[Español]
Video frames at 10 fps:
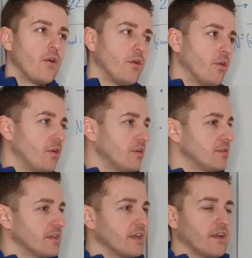
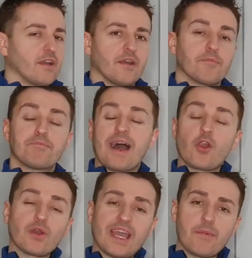o eh, para
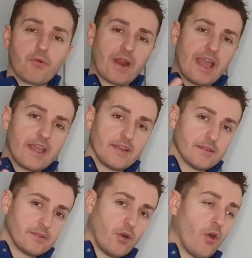lo que hay por
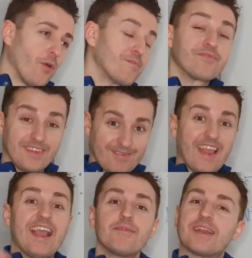ahí, o
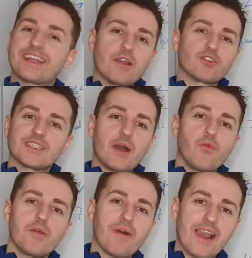el mercado está
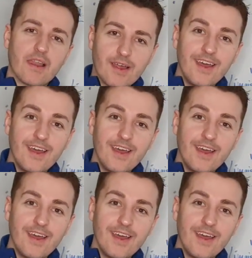muy mal.